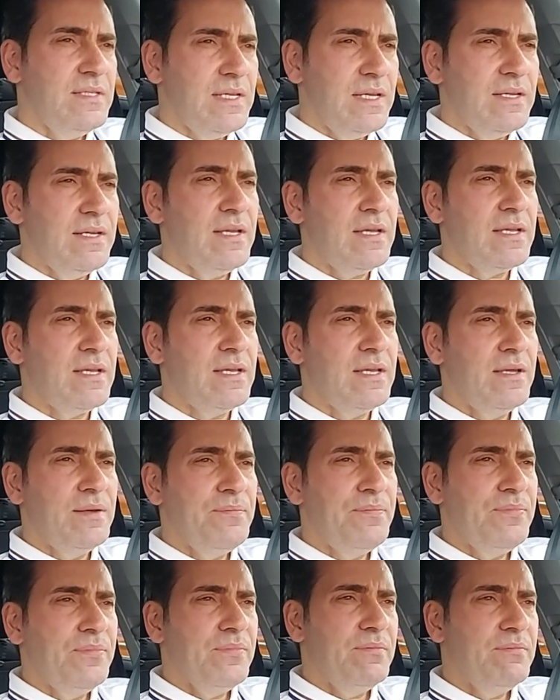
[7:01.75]
diyerek
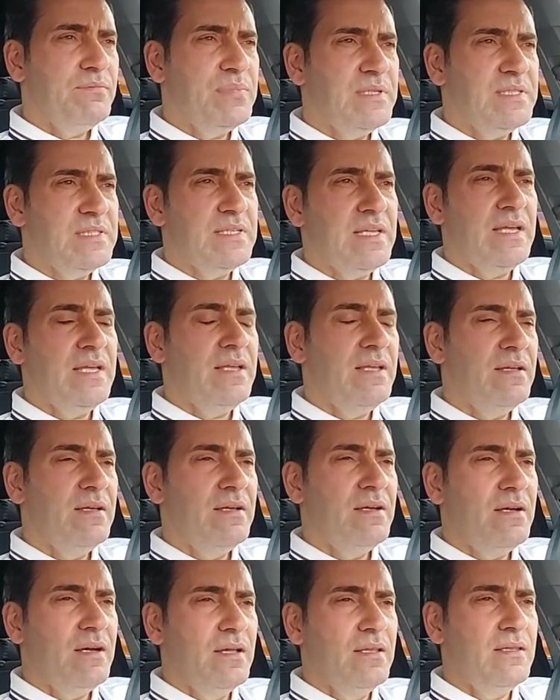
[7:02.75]
bize
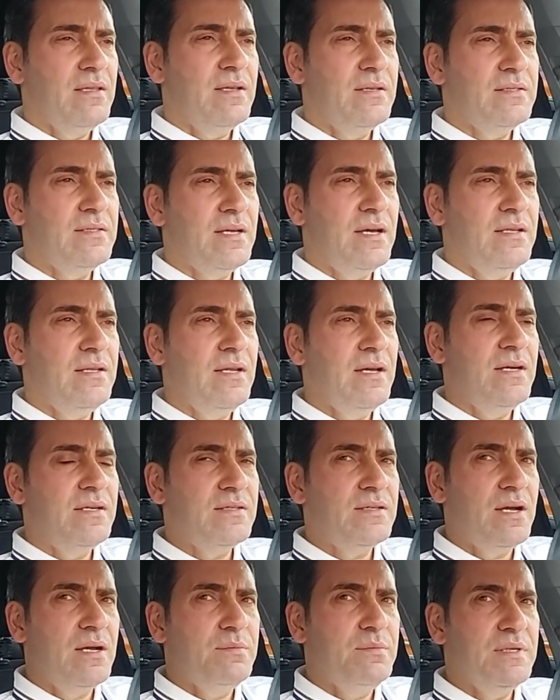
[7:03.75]
Allah Teala
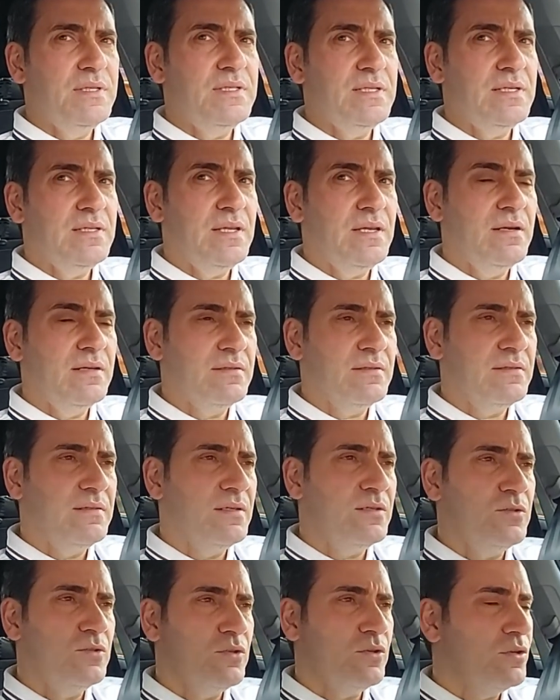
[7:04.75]
rahmetini
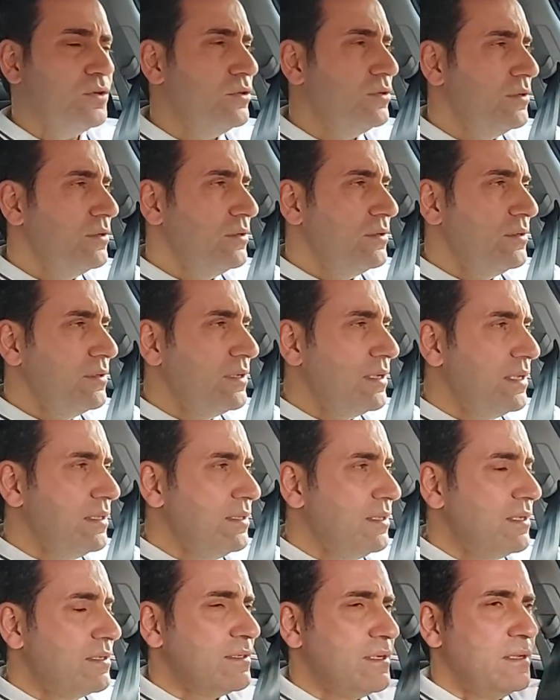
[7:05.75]
hatırlatıyor.
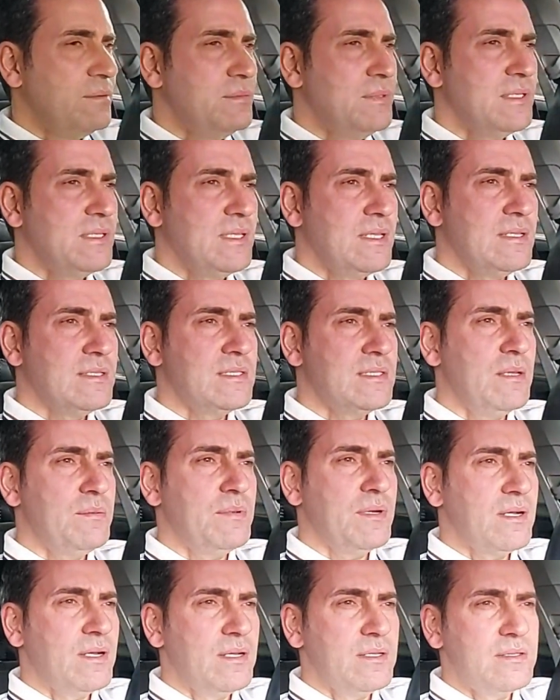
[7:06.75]
İnne rahmeti
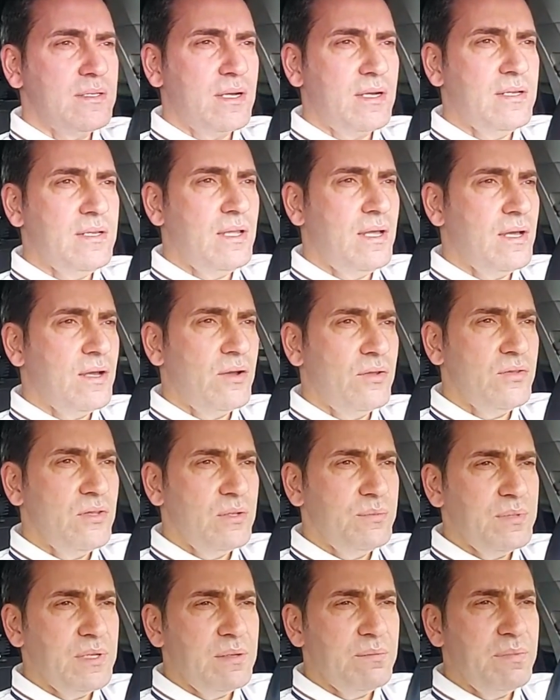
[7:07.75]
sebekat ala
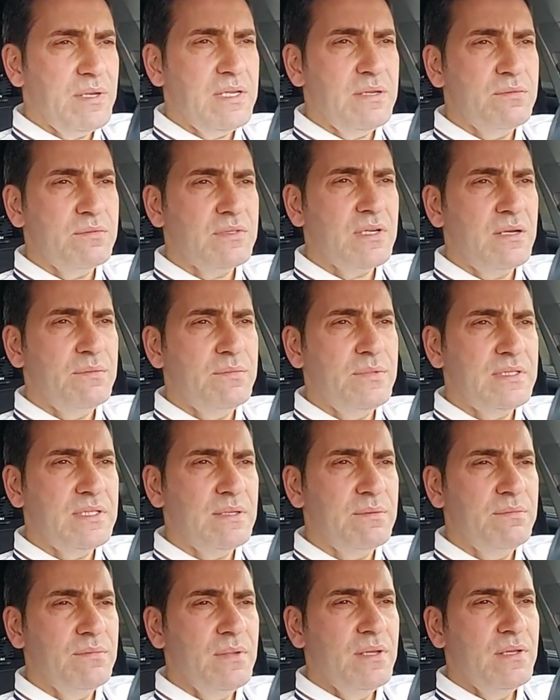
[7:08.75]
gadabi benim
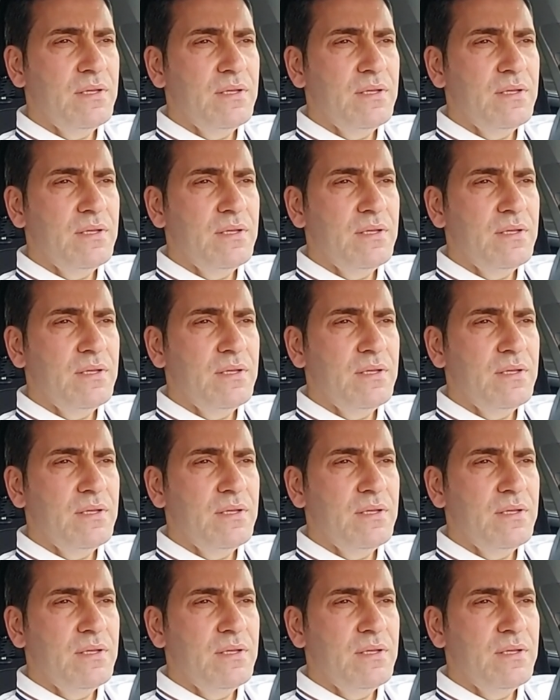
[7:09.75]
rahmetim